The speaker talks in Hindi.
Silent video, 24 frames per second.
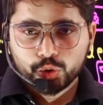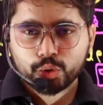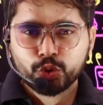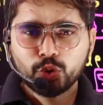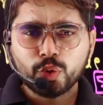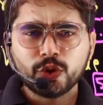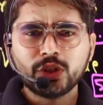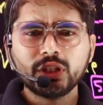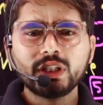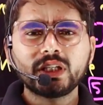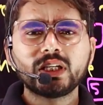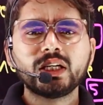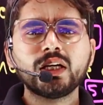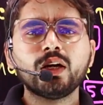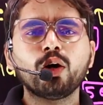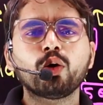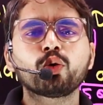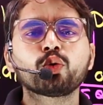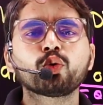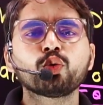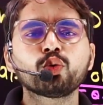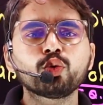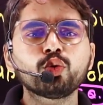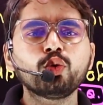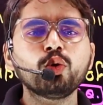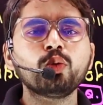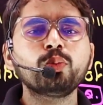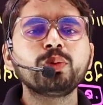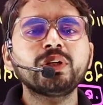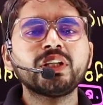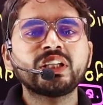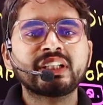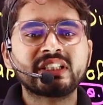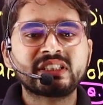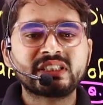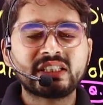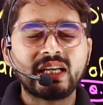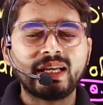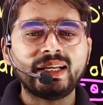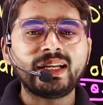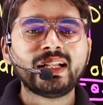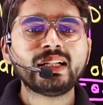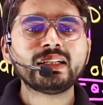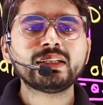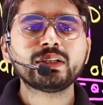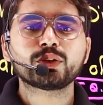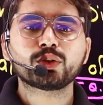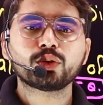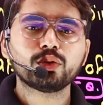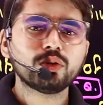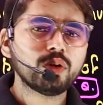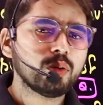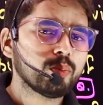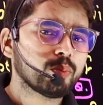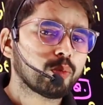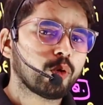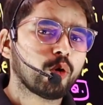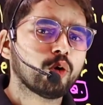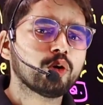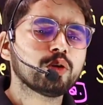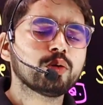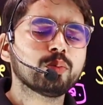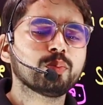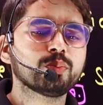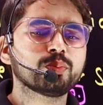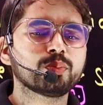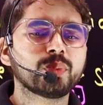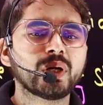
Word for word: जुड़ते रहे और उनको भी इस चैनल के थ्रू ना बहुत